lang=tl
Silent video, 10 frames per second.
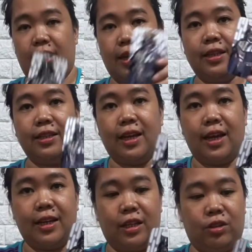And
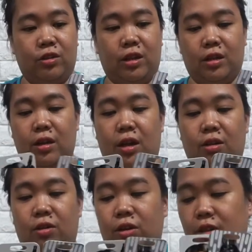then, ito,
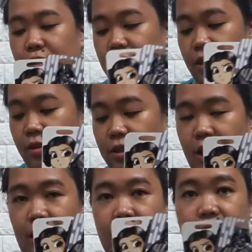nag-order din ako
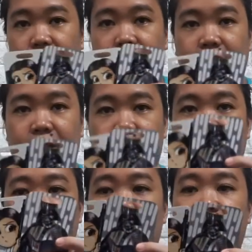ng
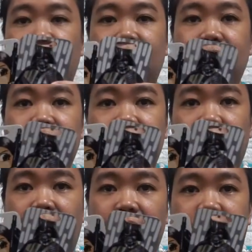luggage
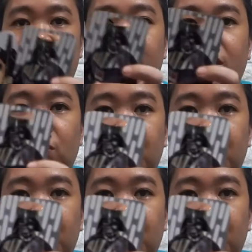tags. Ganito